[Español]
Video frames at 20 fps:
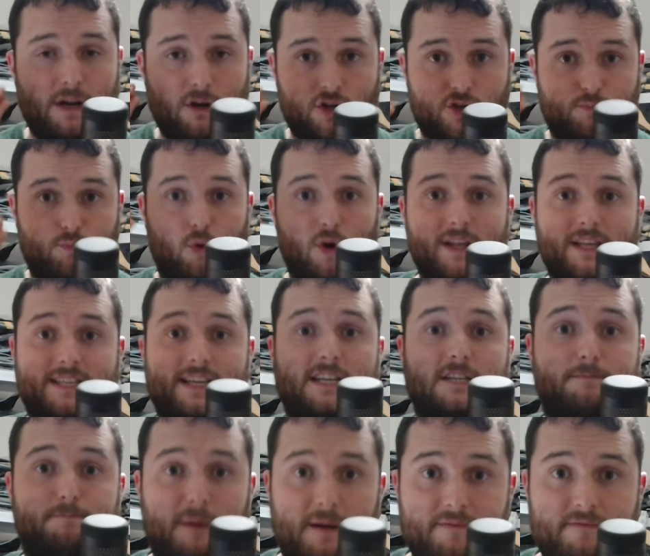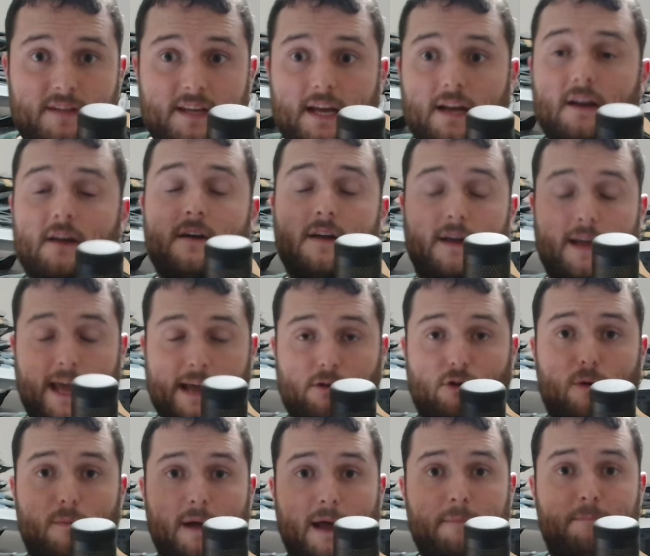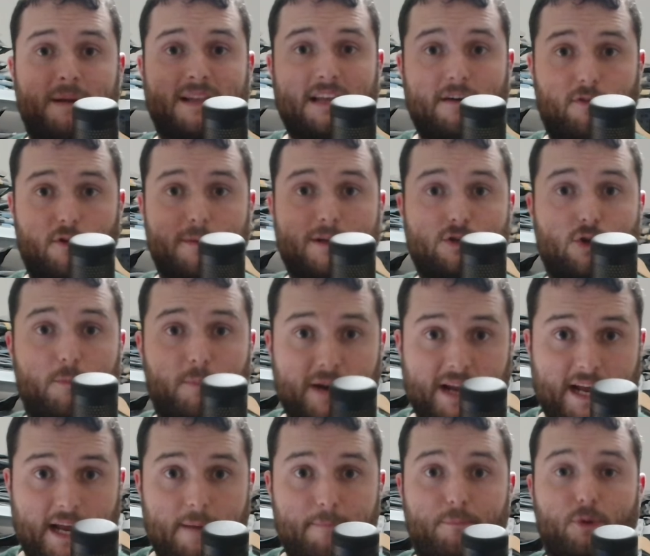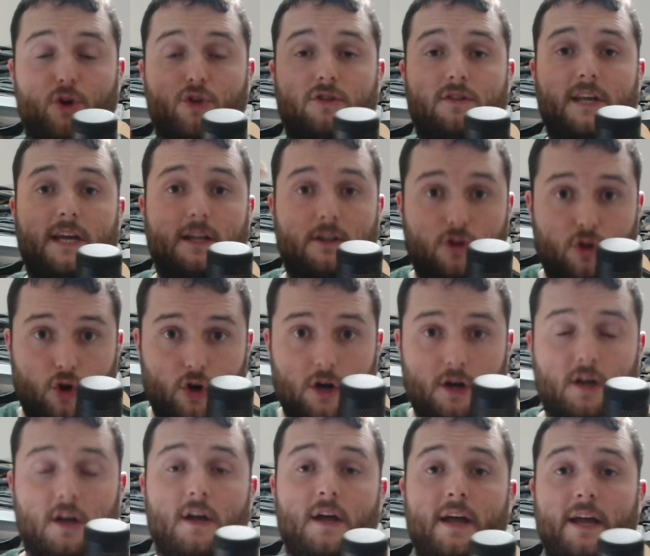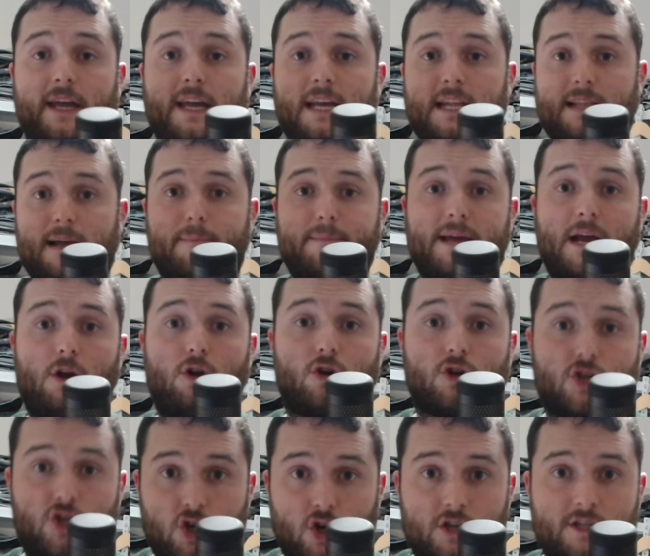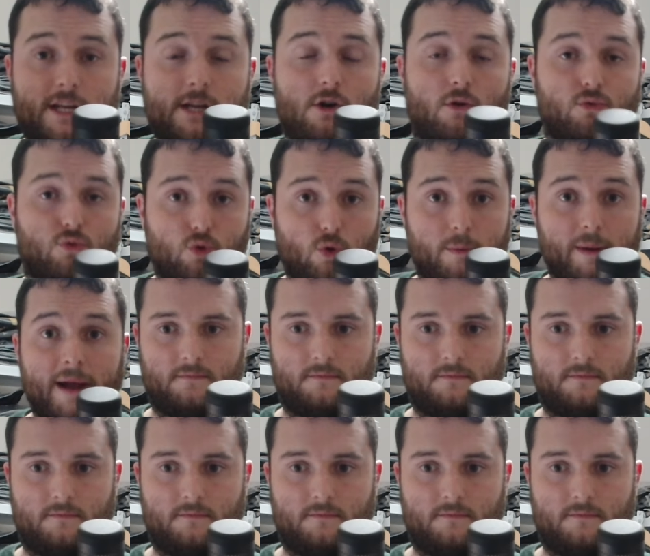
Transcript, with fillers: los puedes expandir en, plataformas como por ejemplo TikTok y también los shorts de YouTube.